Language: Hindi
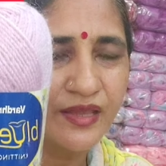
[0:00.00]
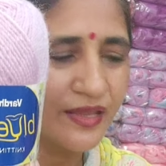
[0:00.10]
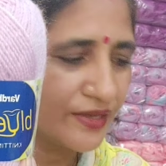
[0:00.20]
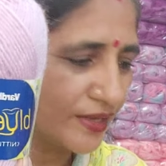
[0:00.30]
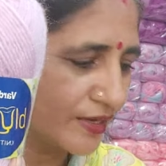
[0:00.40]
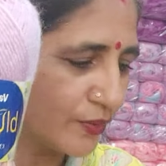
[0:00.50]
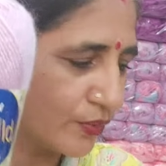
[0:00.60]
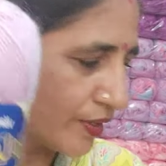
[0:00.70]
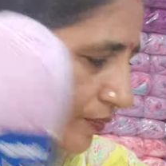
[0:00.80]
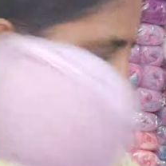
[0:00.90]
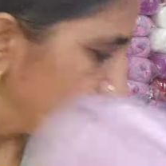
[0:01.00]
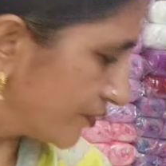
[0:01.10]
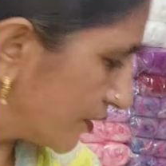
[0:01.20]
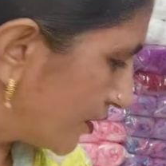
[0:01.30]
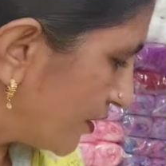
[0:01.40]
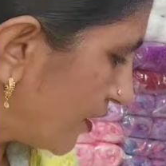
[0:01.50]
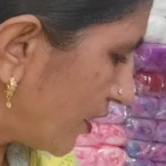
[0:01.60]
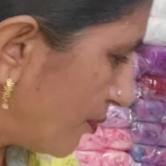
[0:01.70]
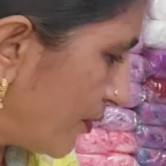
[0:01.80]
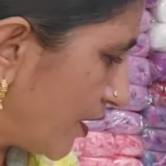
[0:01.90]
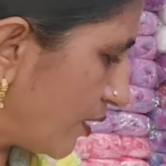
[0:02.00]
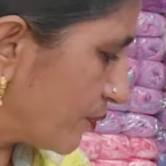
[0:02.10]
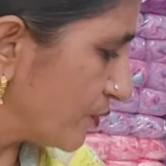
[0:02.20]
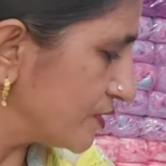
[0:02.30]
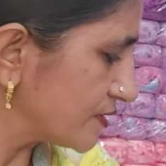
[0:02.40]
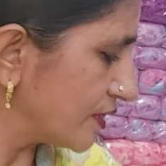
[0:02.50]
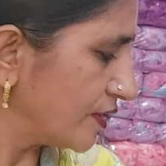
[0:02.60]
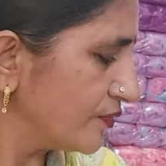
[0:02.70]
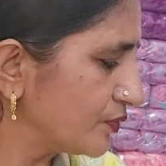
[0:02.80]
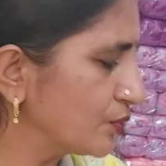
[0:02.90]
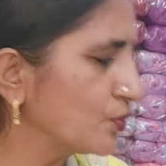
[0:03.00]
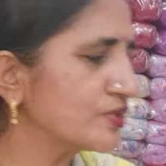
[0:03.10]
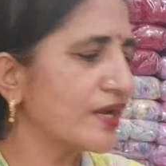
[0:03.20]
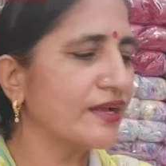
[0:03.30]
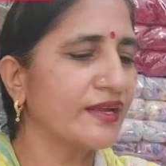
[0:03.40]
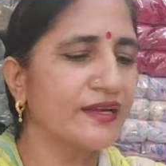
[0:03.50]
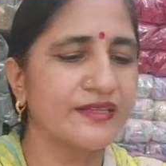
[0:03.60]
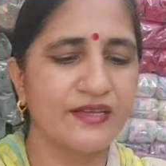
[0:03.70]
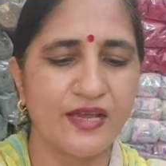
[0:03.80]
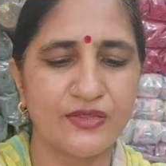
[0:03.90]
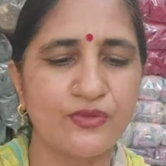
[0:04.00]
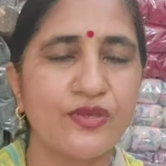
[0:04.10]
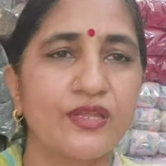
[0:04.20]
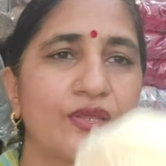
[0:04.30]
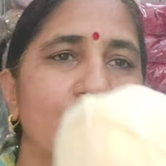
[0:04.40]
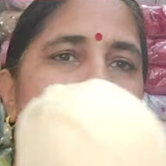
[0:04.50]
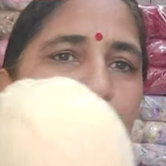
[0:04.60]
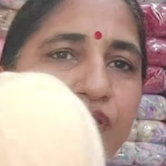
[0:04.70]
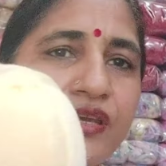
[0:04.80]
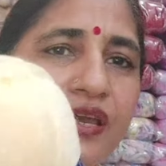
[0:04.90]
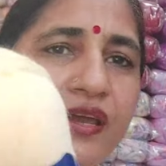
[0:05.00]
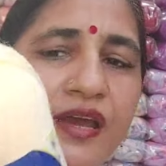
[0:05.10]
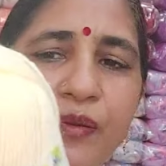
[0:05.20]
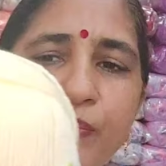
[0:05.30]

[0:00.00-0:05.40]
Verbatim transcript: एक कलर हो गया अब मैं आपको इसका दूसरा कलर दिखाती हूँ ये देखो ये है